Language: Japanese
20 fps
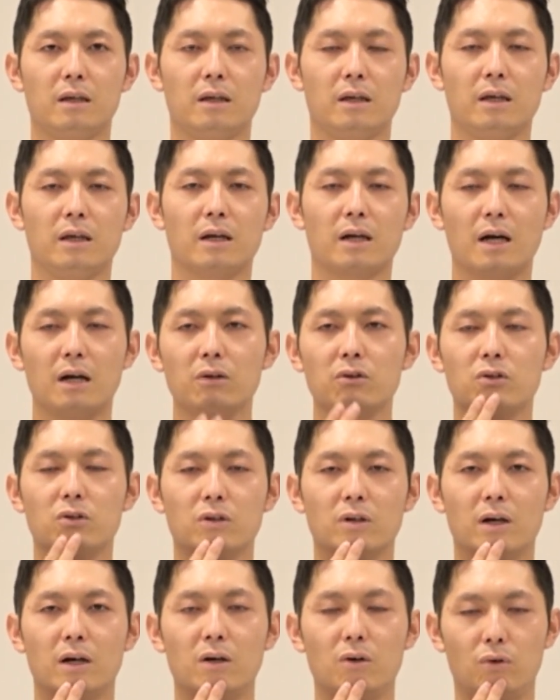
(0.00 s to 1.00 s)
で軽
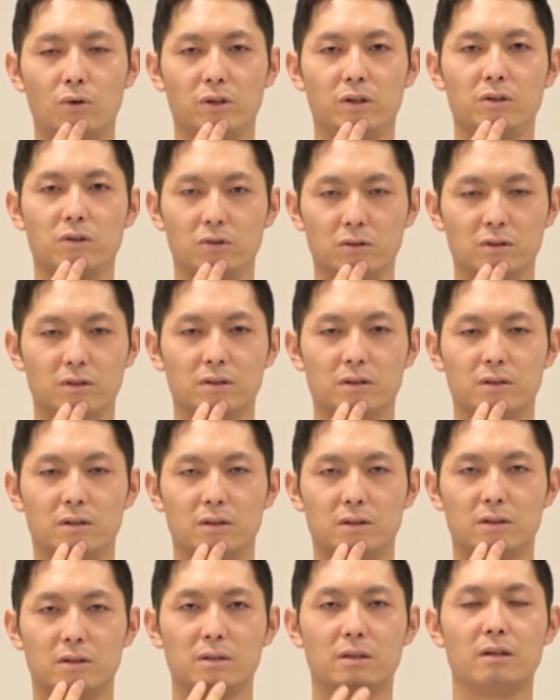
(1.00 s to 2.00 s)
く顎を引く
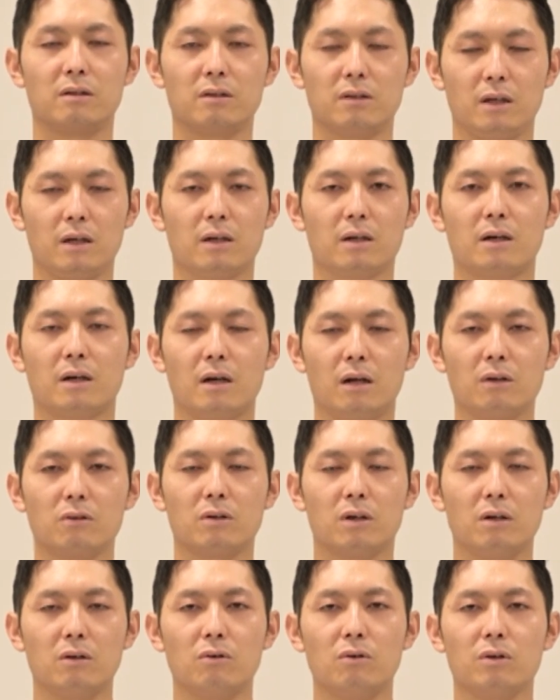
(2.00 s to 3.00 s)
ですね軽
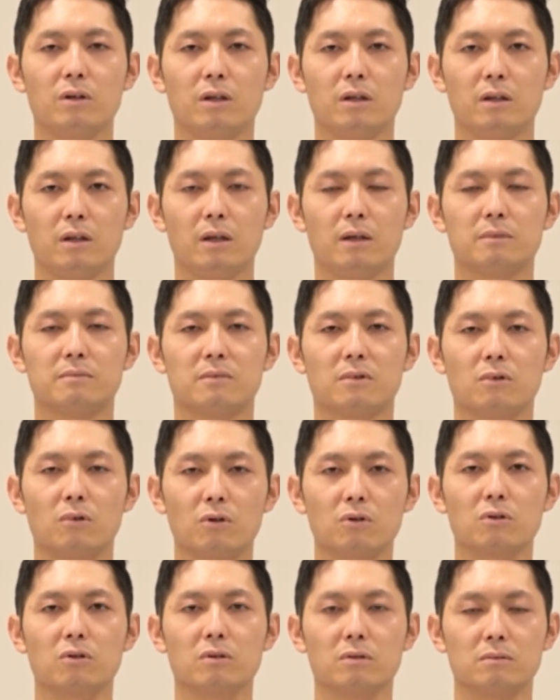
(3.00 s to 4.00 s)
く顎を引いて
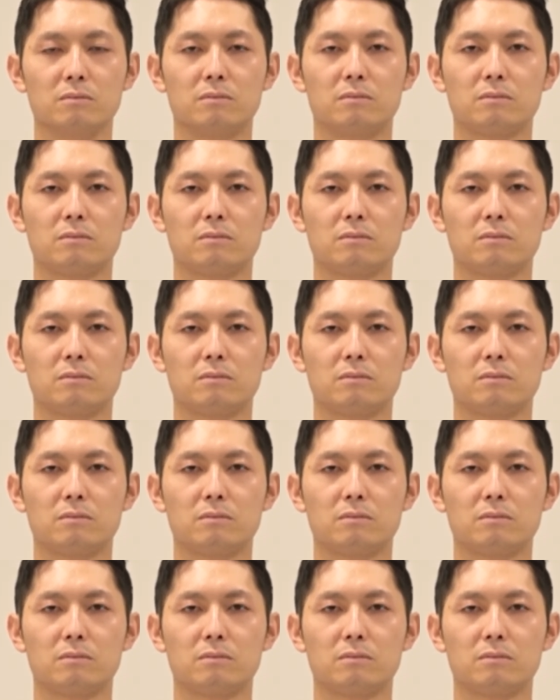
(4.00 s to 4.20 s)
ごっくん